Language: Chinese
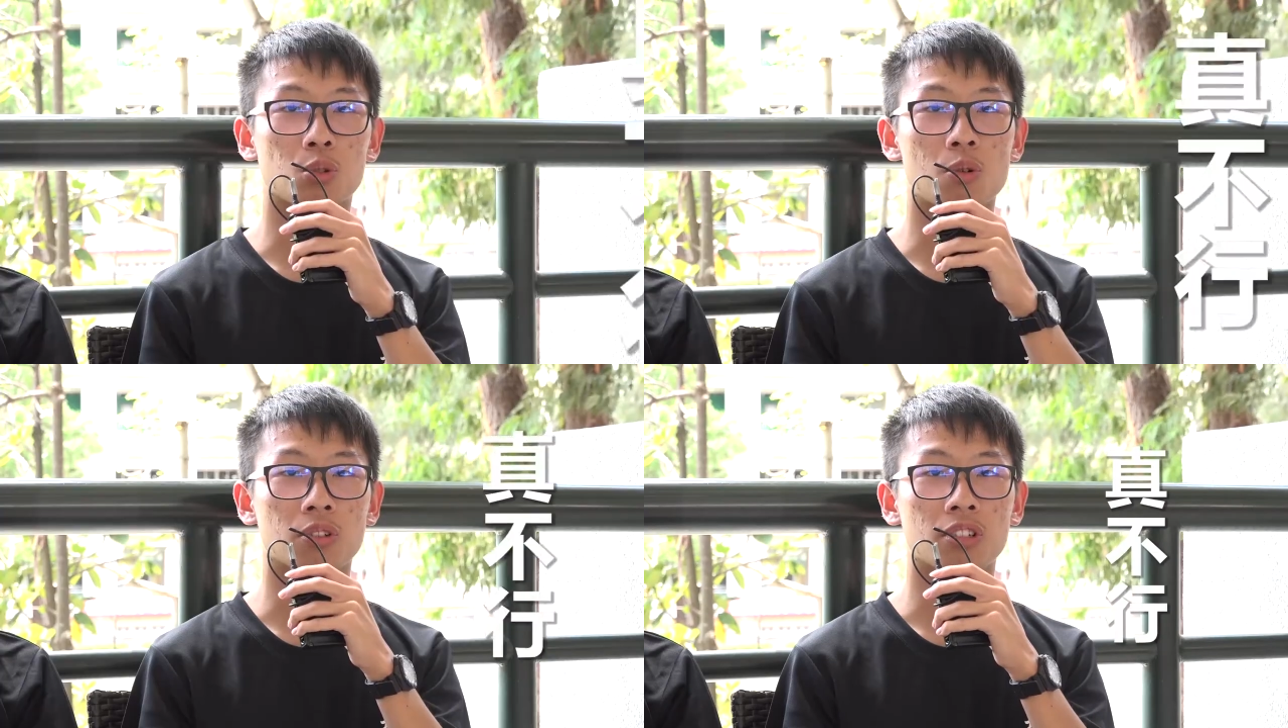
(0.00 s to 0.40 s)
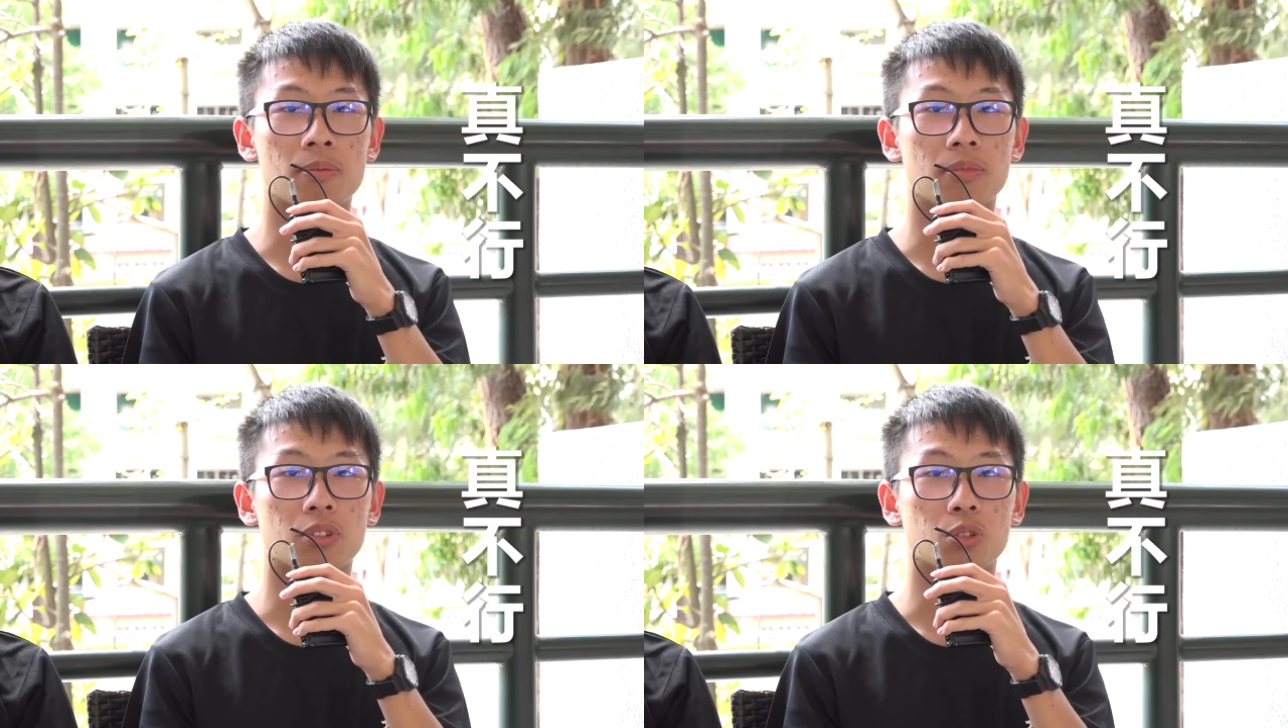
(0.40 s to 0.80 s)
说，我的
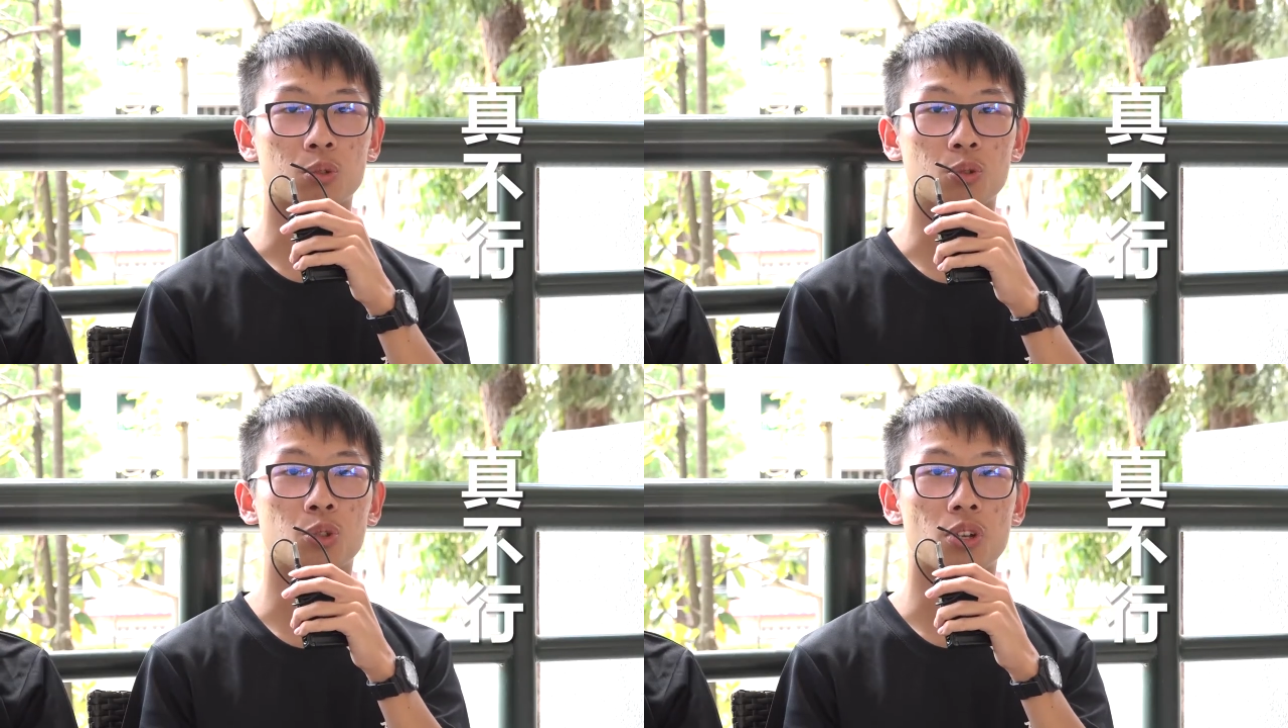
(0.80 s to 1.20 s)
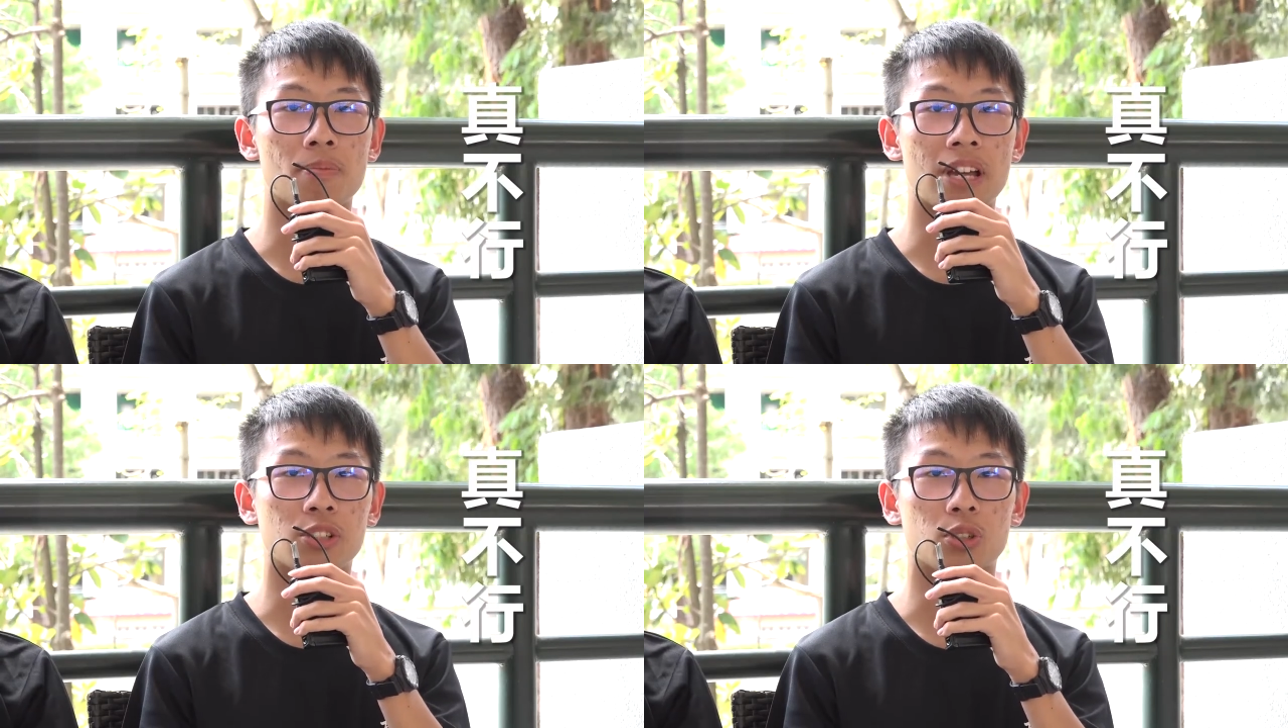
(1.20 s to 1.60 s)
图学
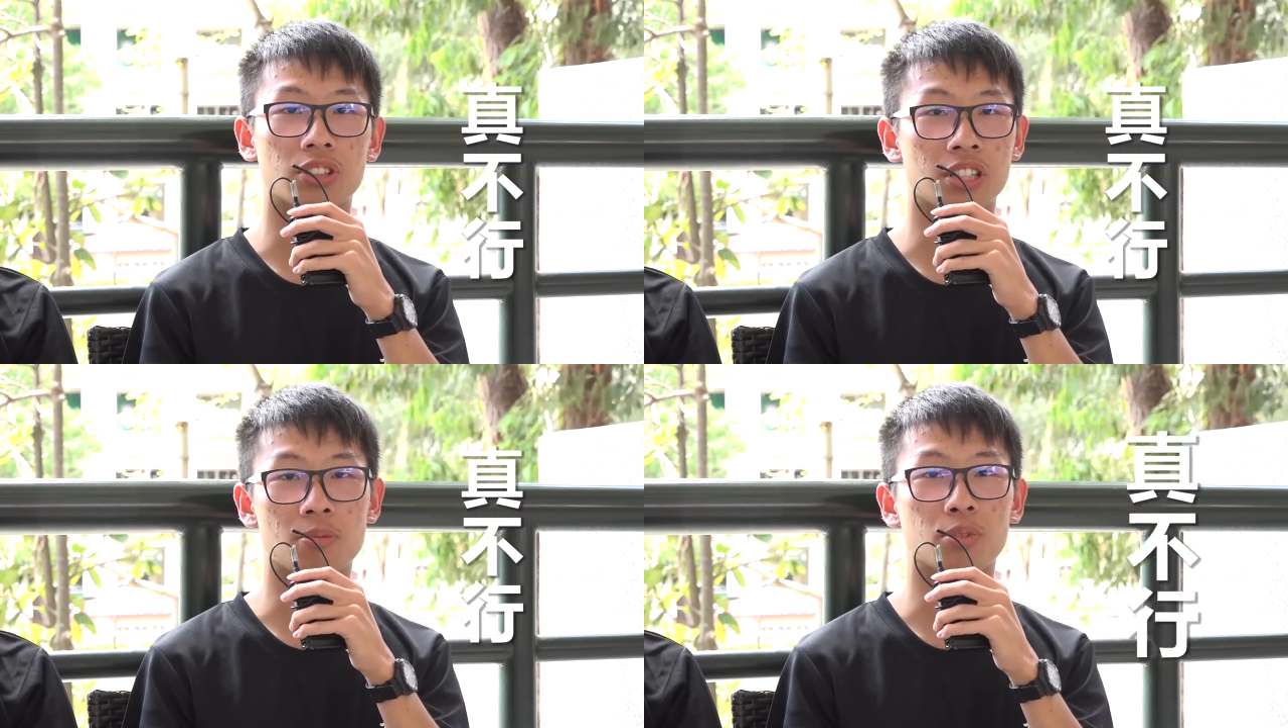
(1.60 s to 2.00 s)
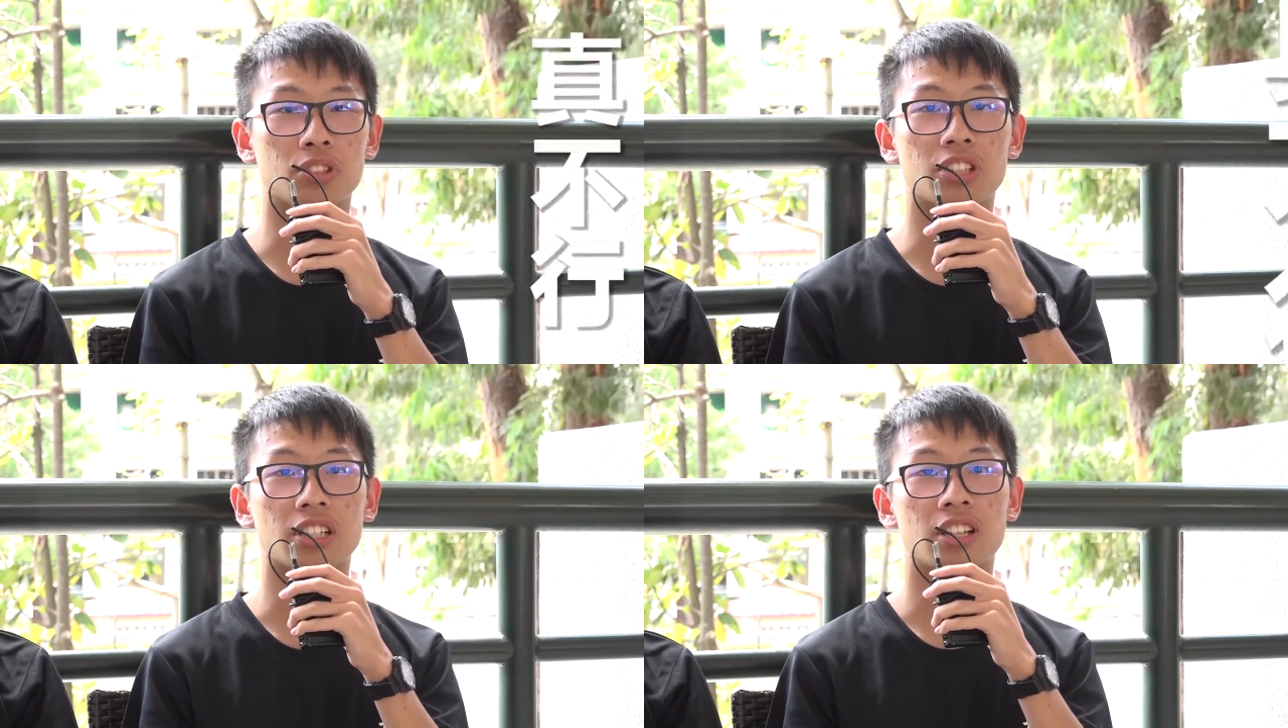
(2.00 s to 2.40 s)
美学真的不
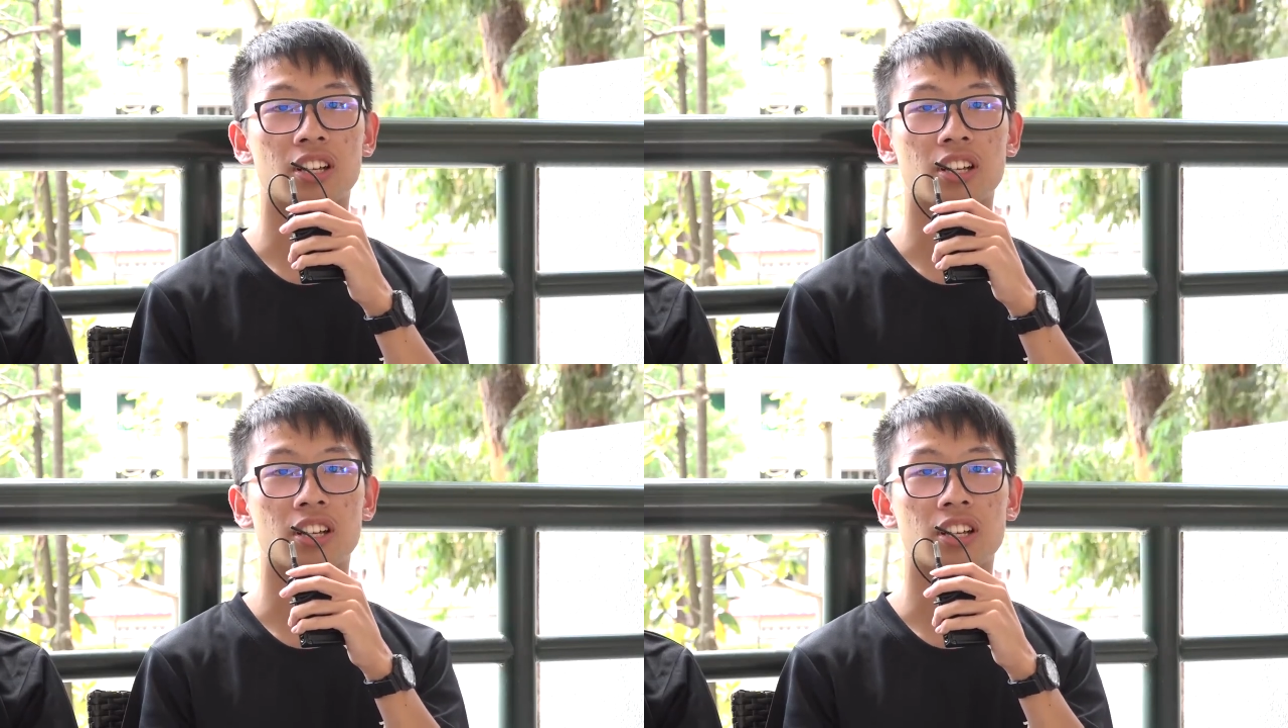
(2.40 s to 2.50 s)
行。